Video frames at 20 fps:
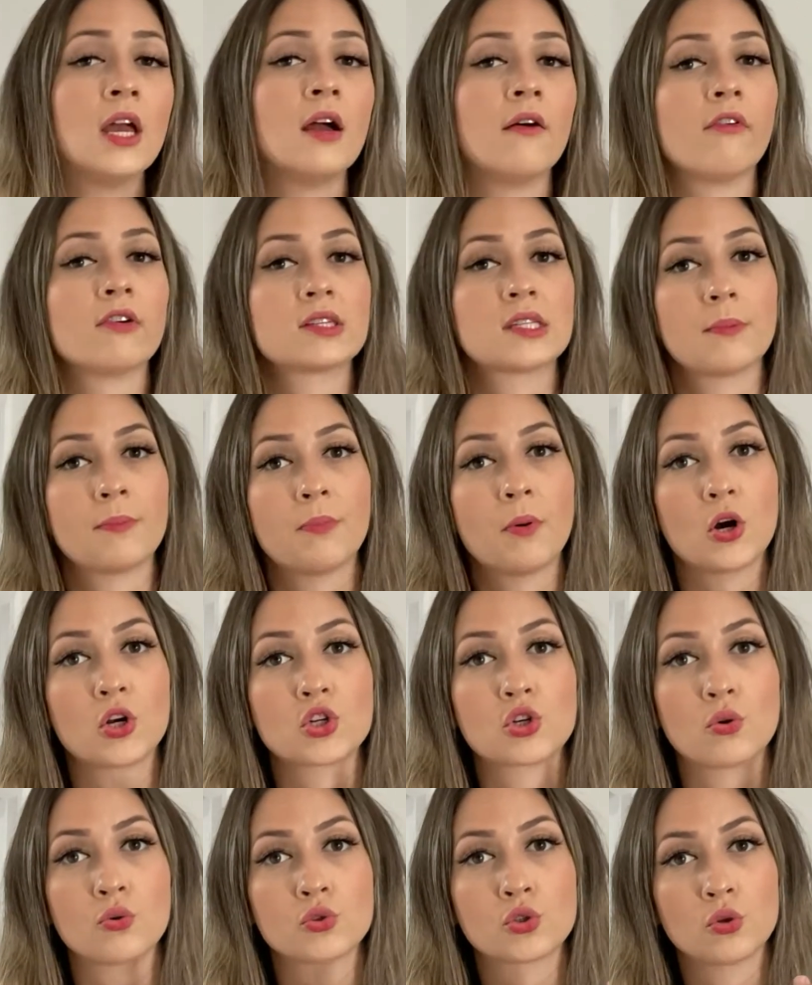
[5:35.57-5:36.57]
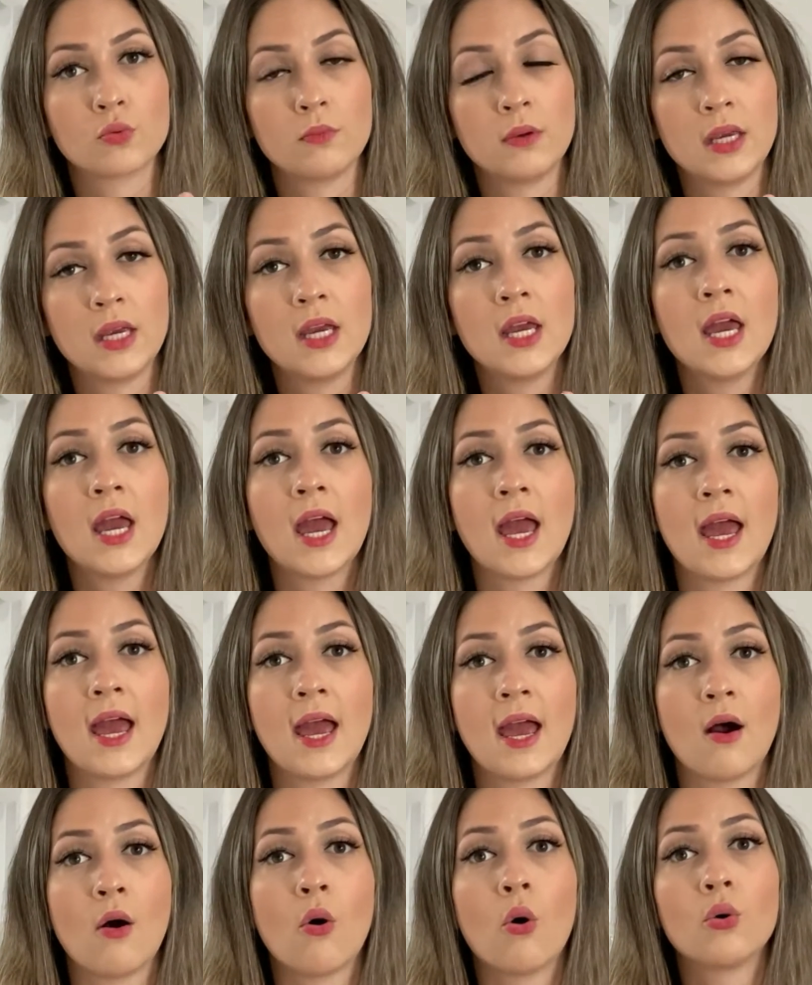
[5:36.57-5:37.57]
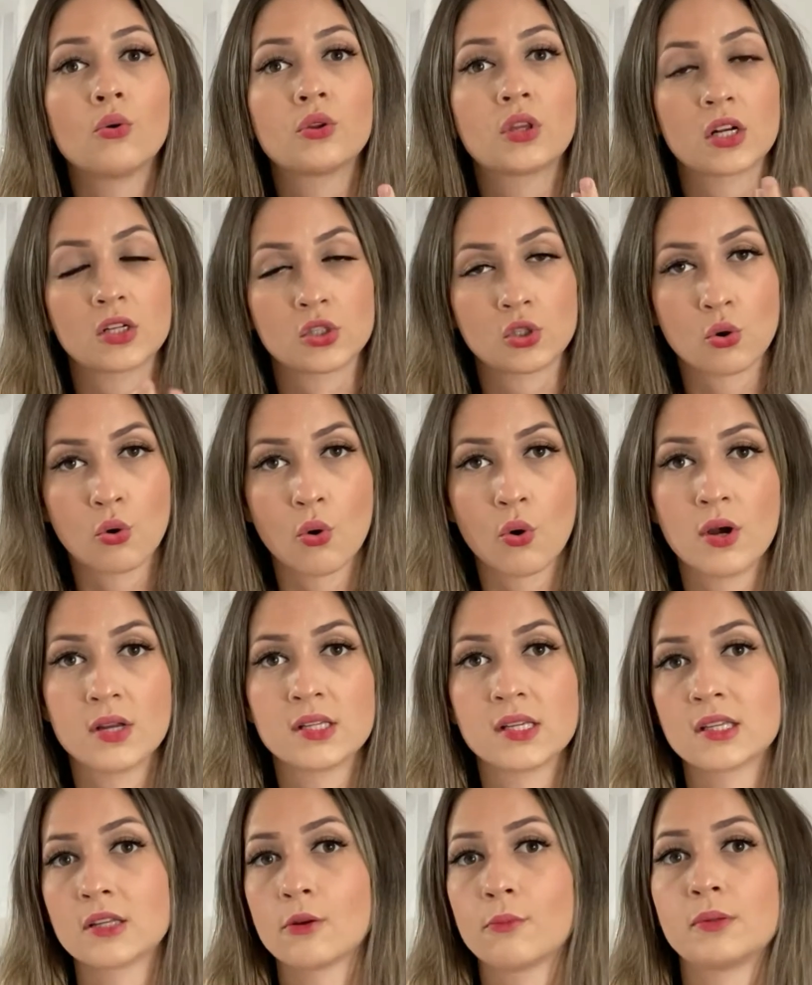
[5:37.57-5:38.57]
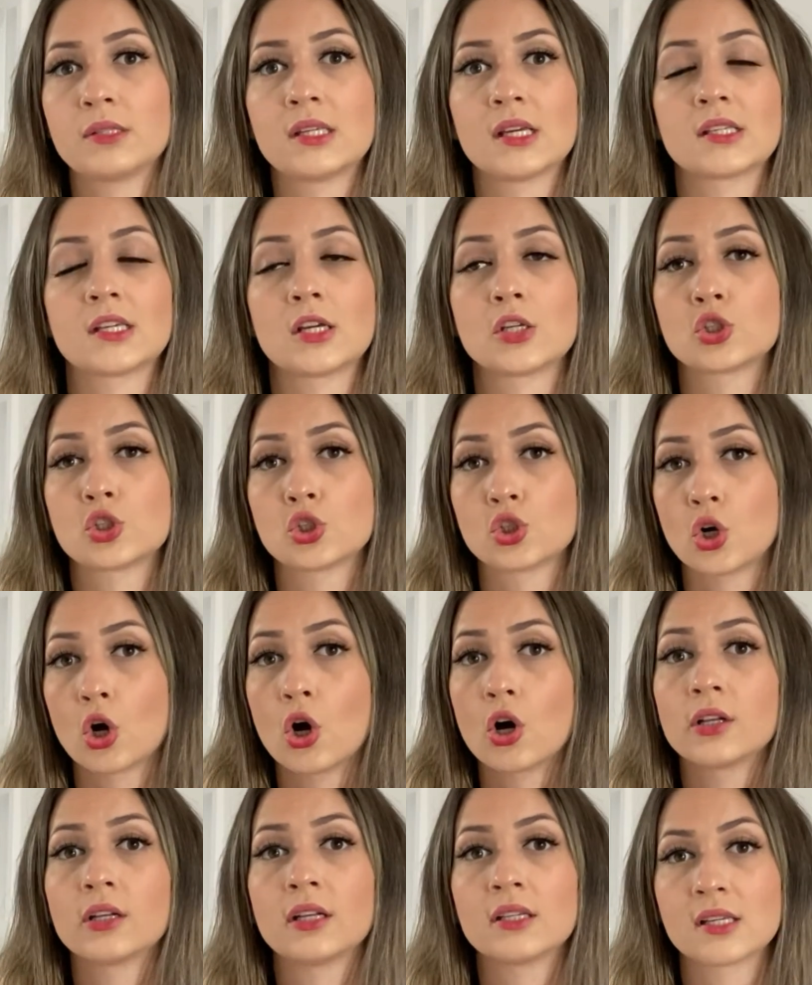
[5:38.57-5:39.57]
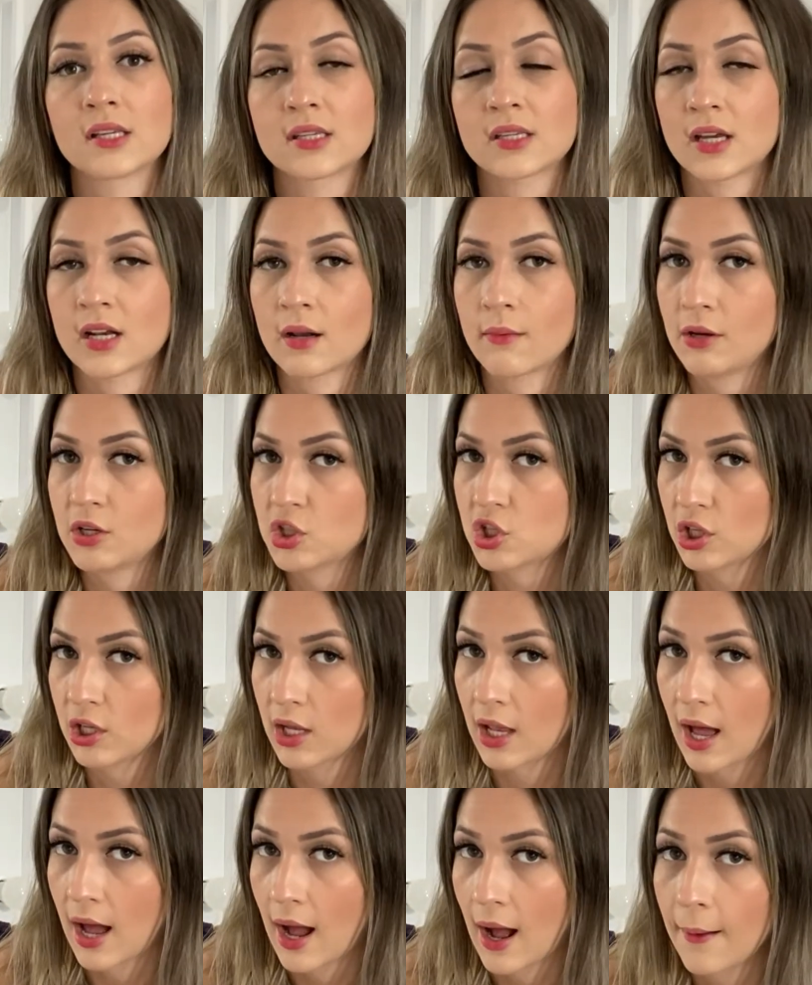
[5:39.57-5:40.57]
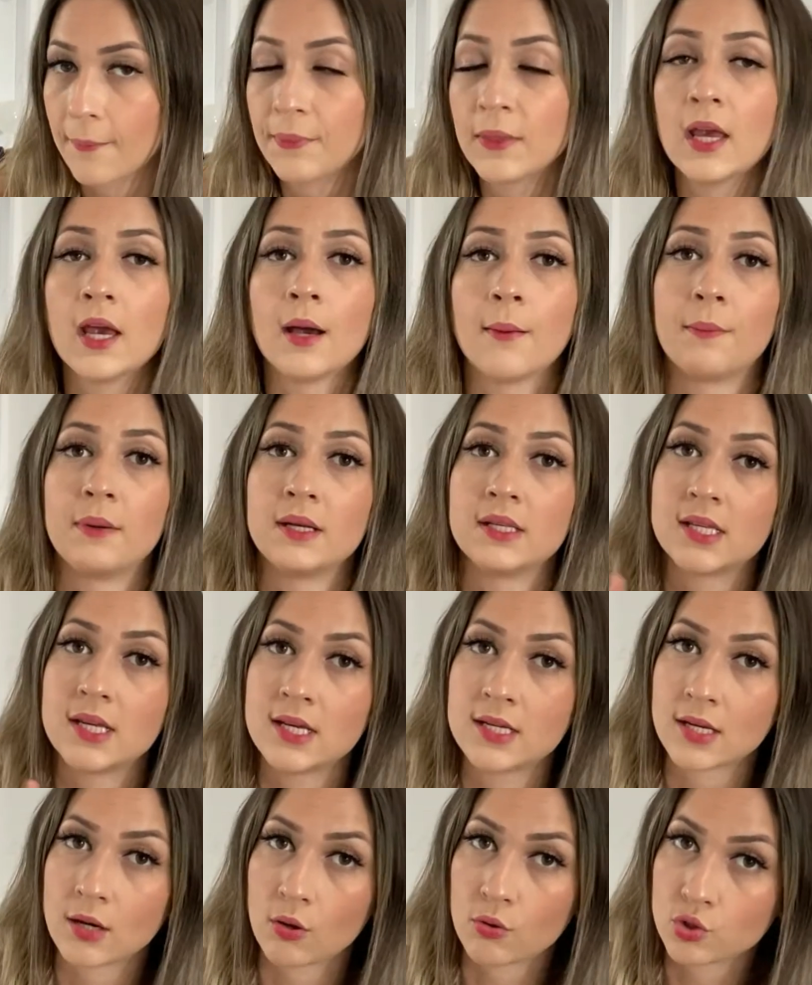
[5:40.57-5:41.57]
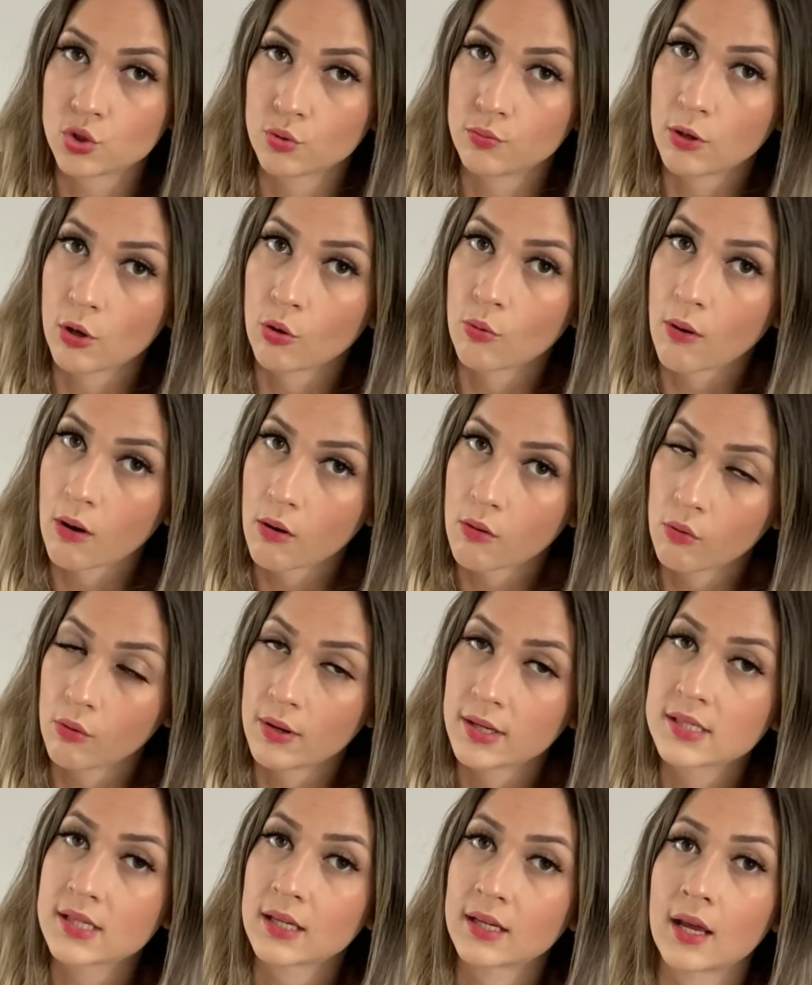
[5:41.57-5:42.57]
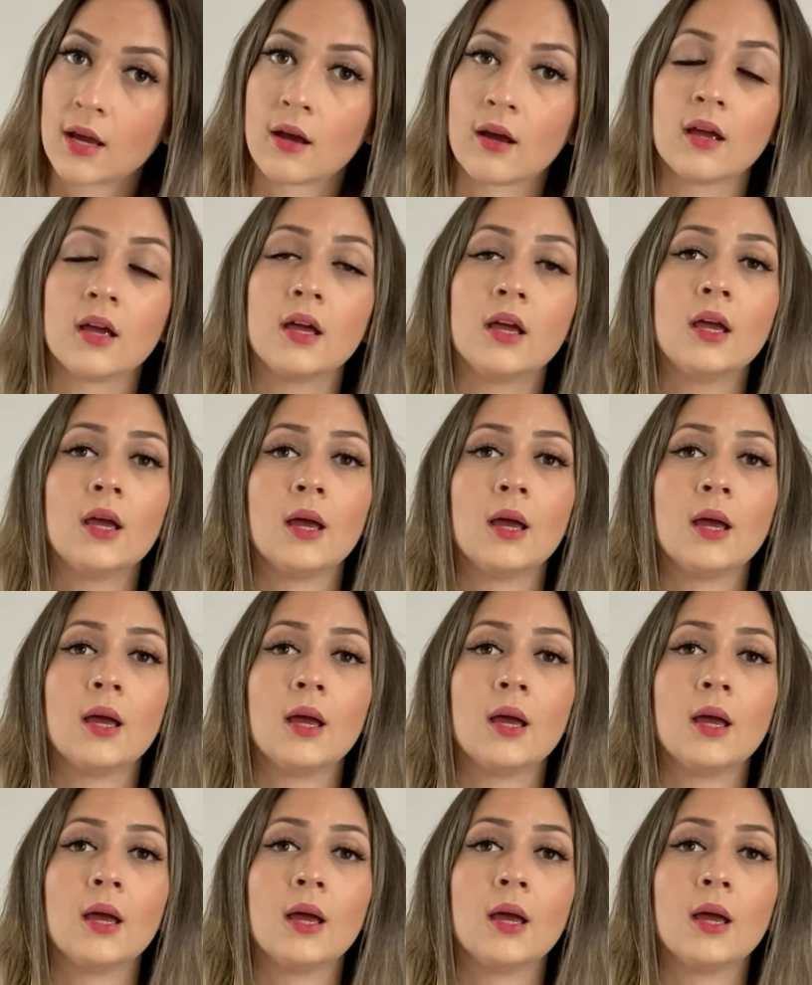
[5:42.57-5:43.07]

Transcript: Você pode consumir é, outras coisas, não precisa ser só necessariamente lá. Precisa consumir alguma coisa, né?